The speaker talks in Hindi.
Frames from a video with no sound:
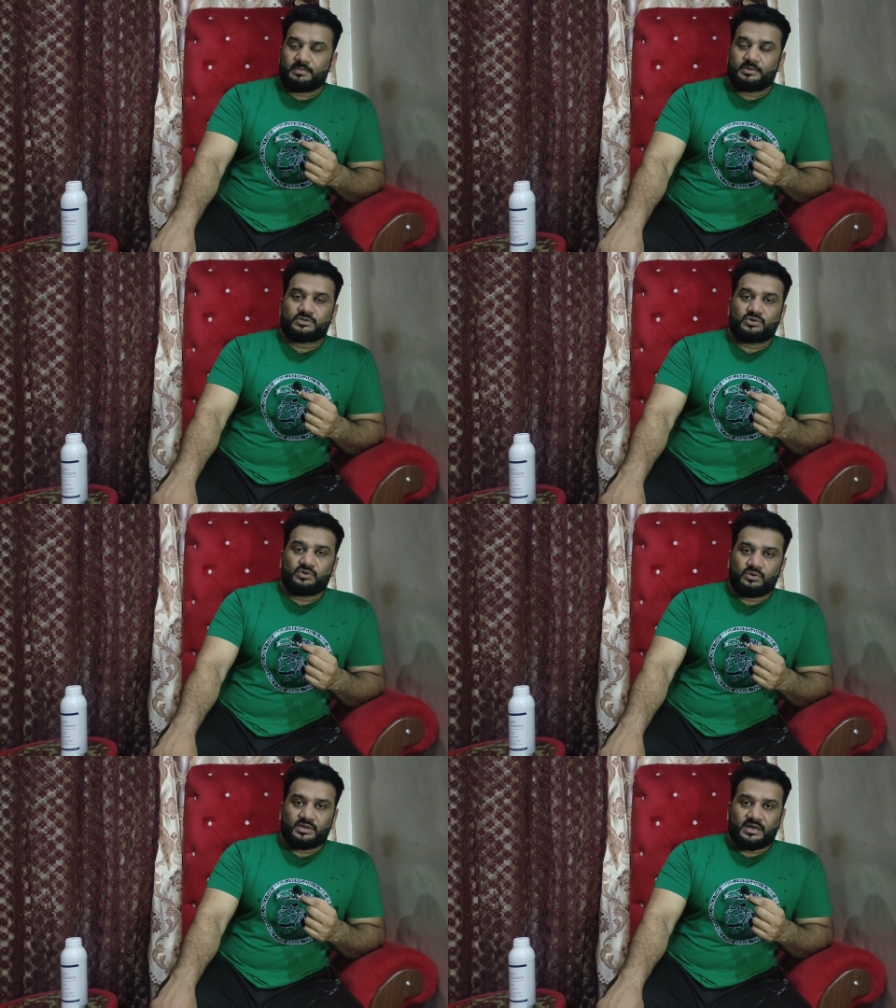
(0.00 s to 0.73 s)
आप
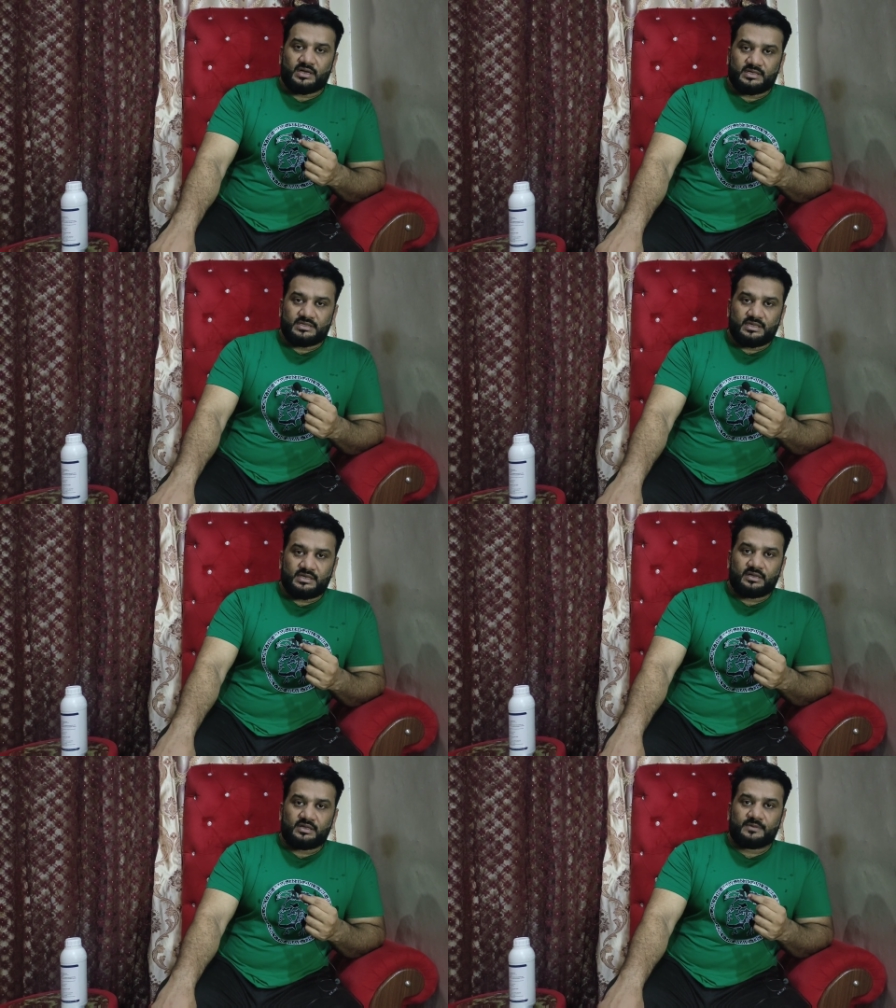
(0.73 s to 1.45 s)
इसको नोट कर
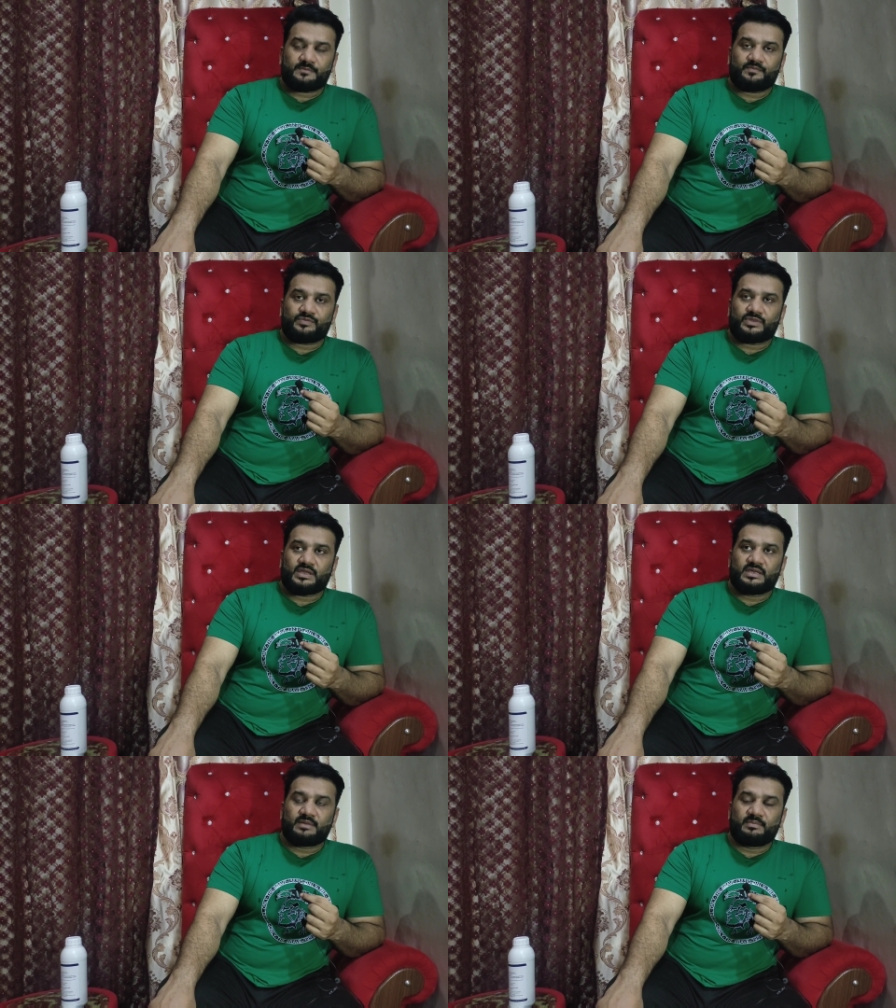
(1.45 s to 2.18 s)
लीजिएगा
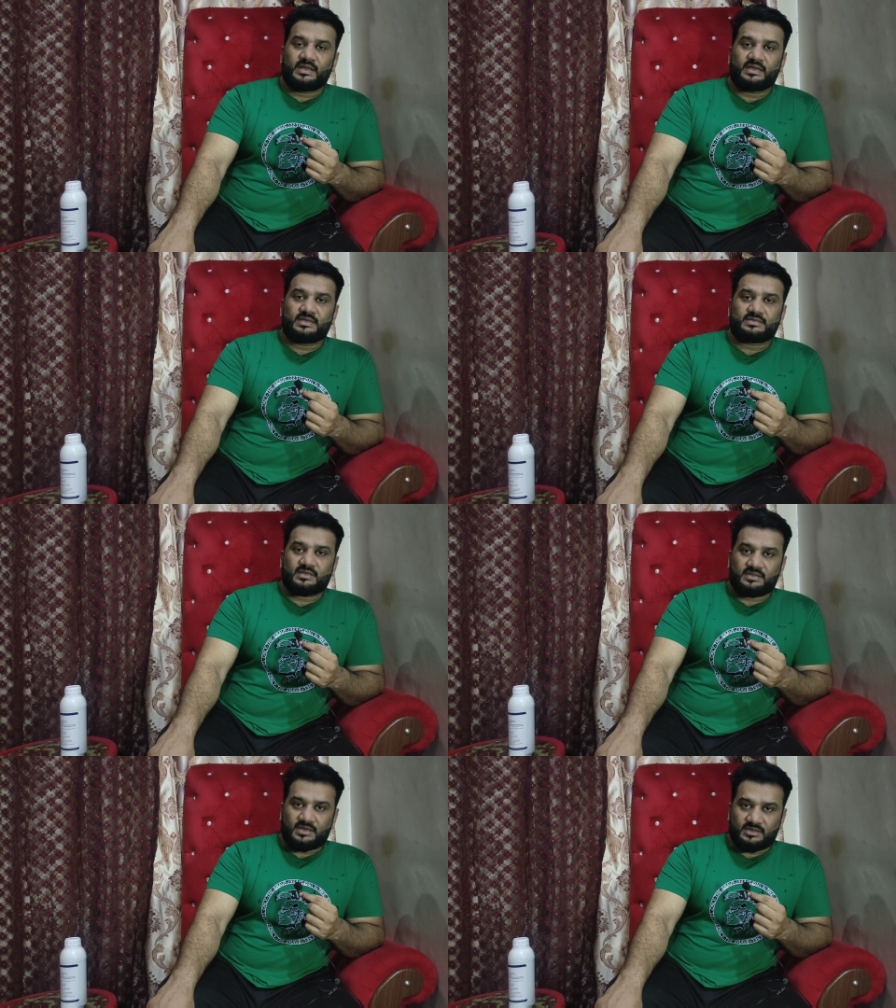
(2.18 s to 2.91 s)
ये मिलेगी
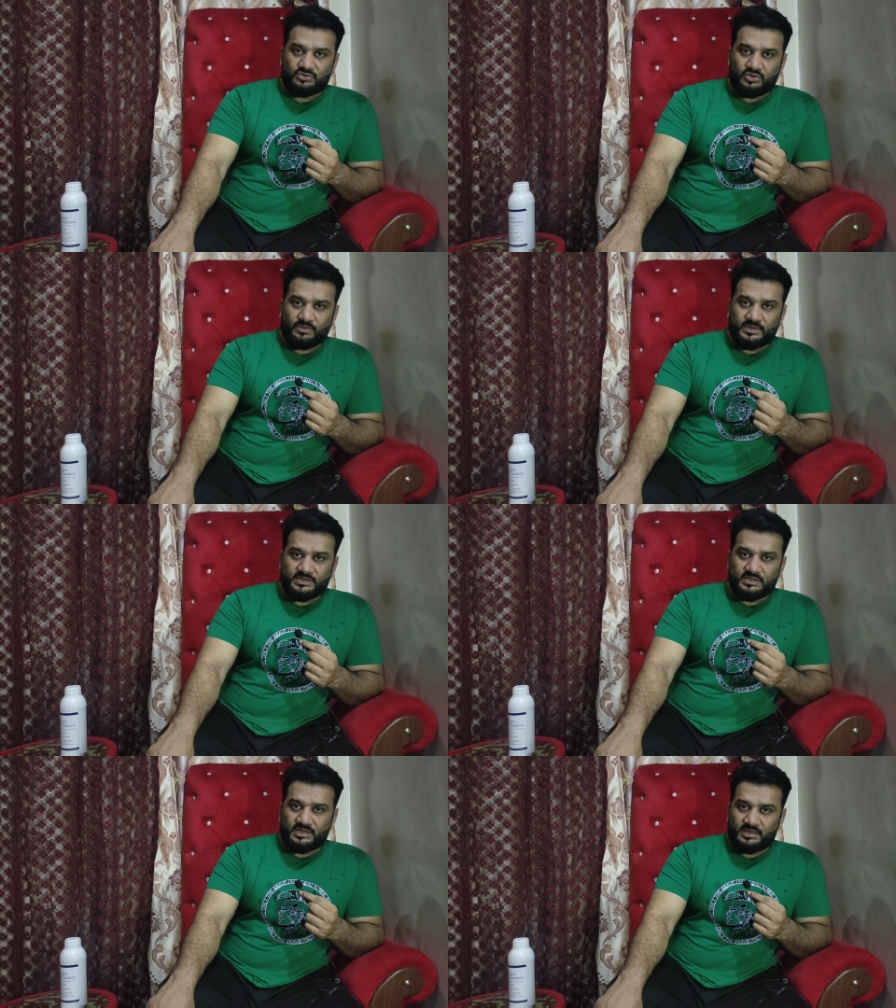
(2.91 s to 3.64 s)
सत्रह सौ रुपये
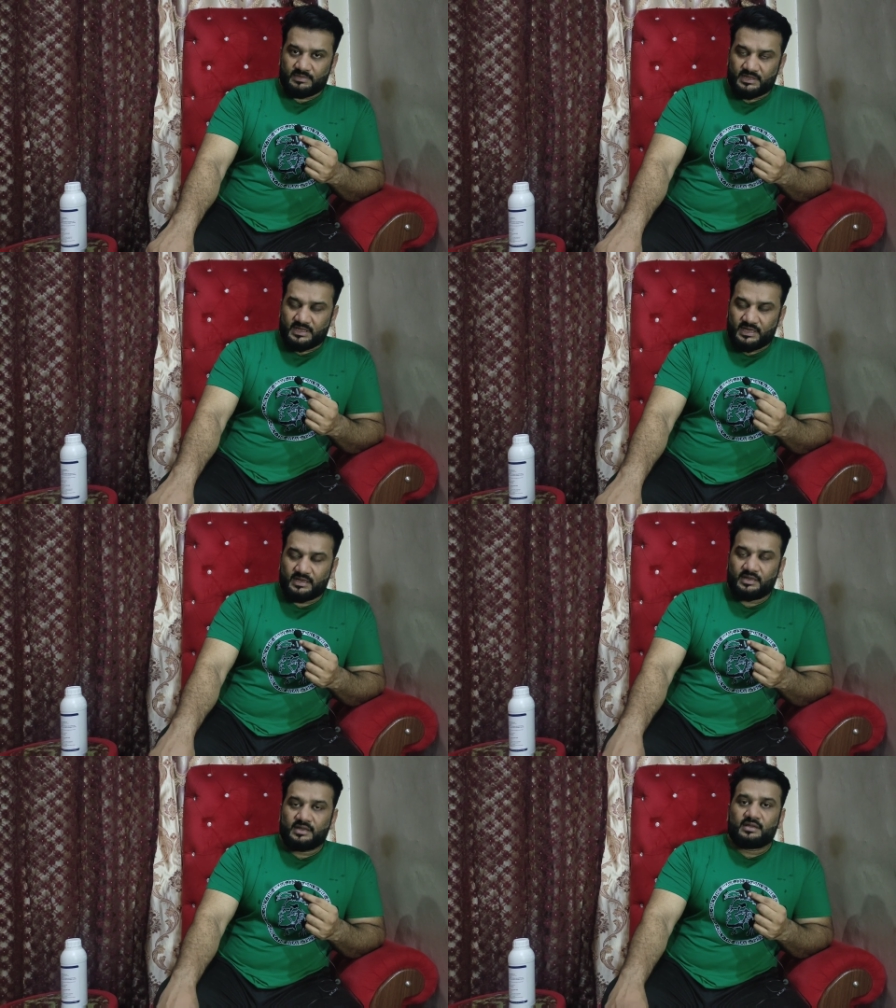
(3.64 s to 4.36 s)
इसकी कीमत है